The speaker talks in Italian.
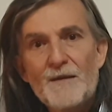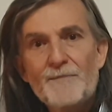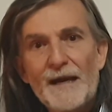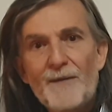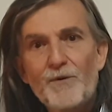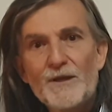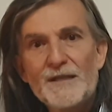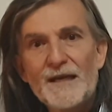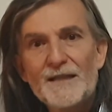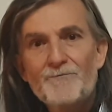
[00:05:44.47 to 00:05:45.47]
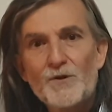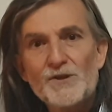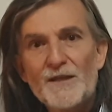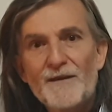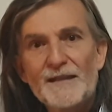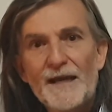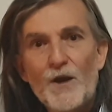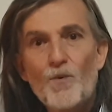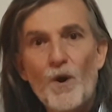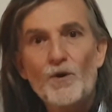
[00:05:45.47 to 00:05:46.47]
per la politica possa diventare
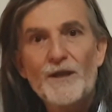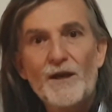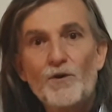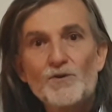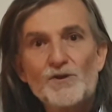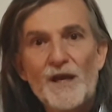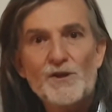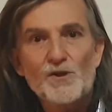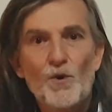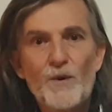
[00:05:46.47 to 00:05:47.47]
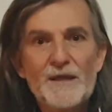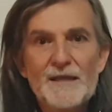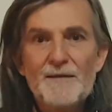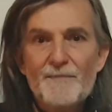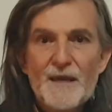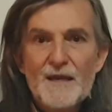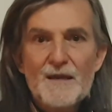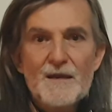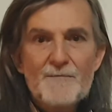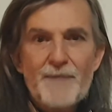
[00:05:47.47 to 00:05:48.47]
luogo del consenso e quindi
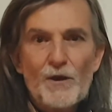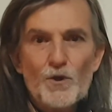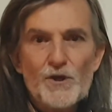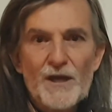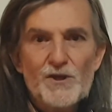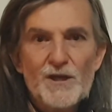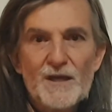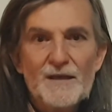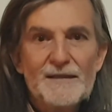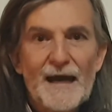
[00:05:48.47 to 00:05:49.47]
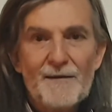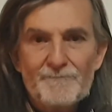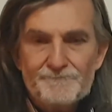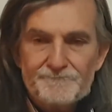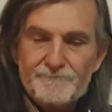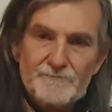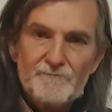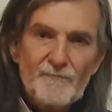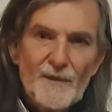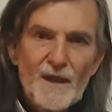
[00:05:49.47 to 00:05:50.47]
palcoscenici da
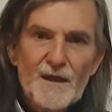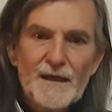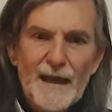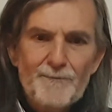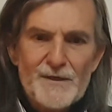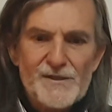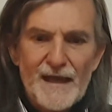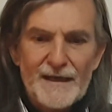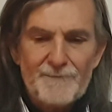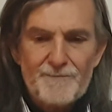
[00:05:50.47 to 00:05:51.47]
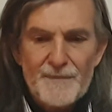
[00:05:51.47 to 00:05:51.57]
calpestare.